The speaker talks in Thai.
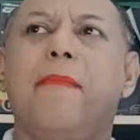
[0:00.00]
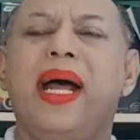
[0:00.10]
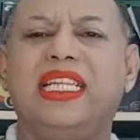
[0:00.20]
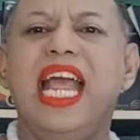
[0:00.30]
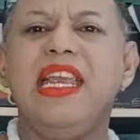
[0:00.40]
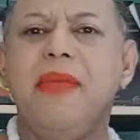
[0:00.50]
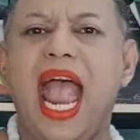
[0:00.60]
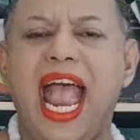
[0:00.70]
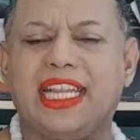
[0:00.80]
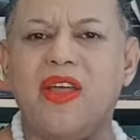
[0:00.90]
บางท่าน
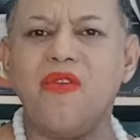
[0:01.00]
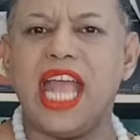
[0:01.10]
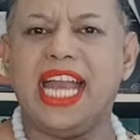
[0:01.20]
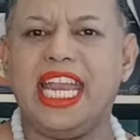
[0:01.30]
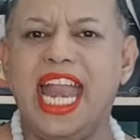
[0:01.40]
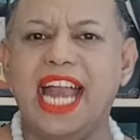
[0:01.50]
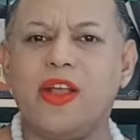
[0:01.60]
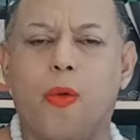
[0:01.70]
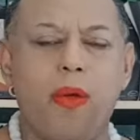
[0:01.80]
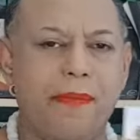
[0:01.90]
อาจต้องการในด้านข
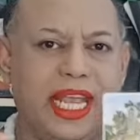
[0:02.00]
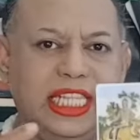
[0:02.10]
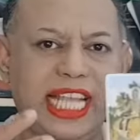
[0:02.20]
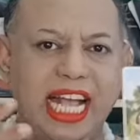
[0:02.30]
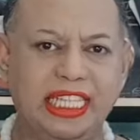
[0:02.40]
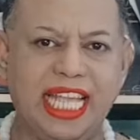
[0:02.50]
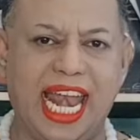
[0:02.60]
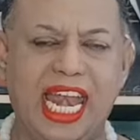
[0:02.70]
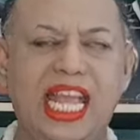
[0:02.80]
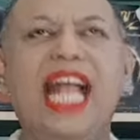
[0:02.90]
องความคิดสร้างสรร
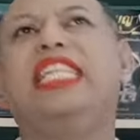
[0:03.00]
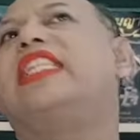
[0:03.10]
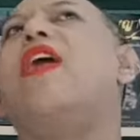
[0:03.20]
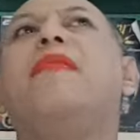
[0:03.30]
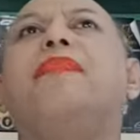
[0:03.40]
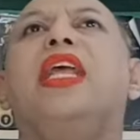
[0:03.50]
ค์ หรืออาจจะต้อง